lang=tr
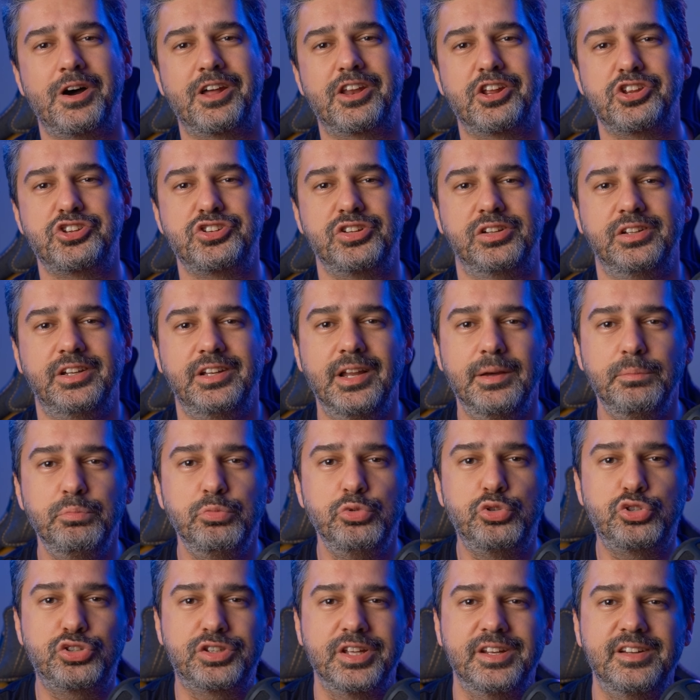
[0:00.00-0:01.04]
aracılığıyla
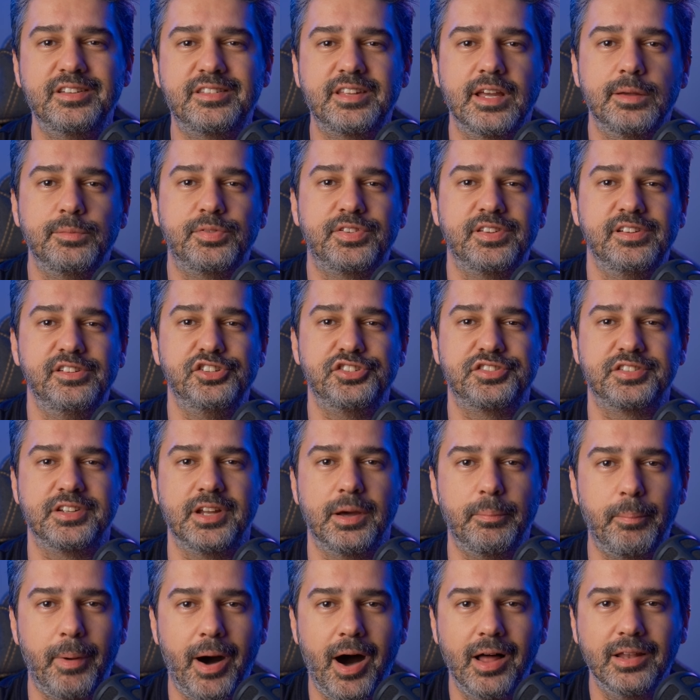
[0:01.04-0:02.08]
müşteri
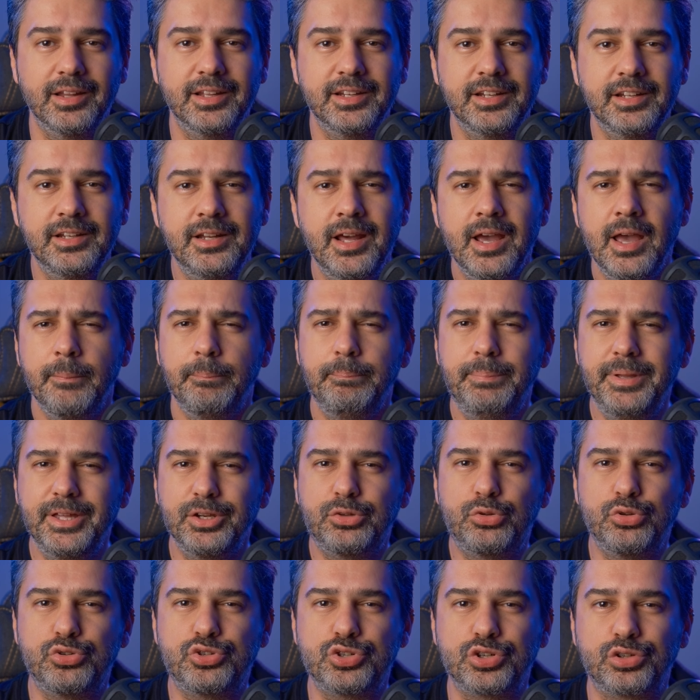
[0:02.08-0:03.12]
temsilcisine bağlanın. Bir
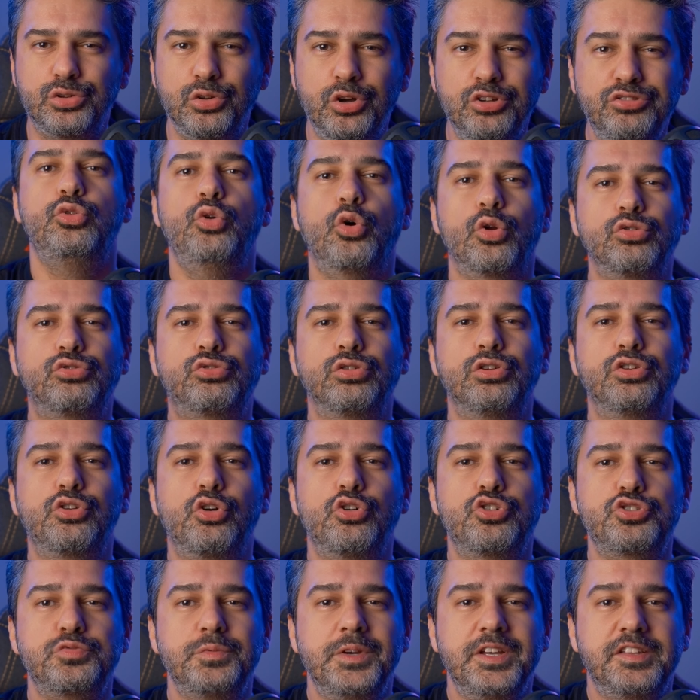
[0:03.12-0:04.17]
küçük not. Görüntülü
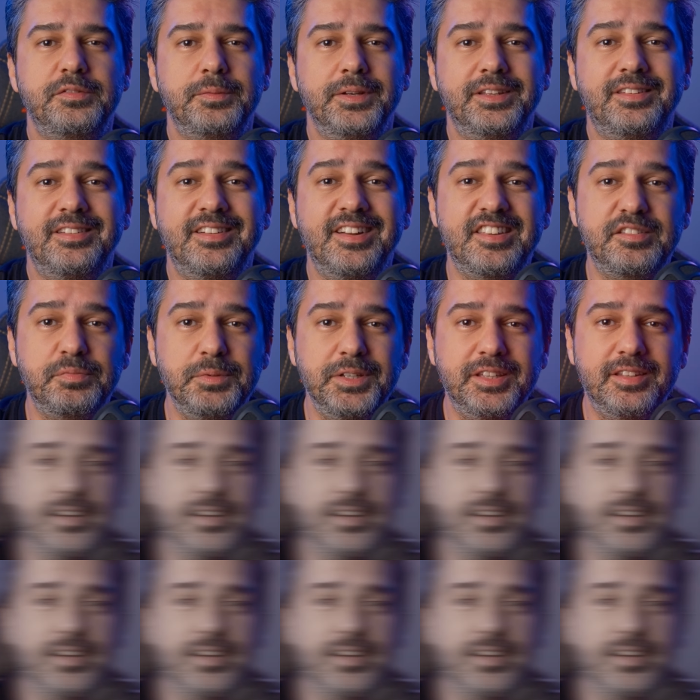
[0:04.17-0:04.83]
görüşme hizmeti resmi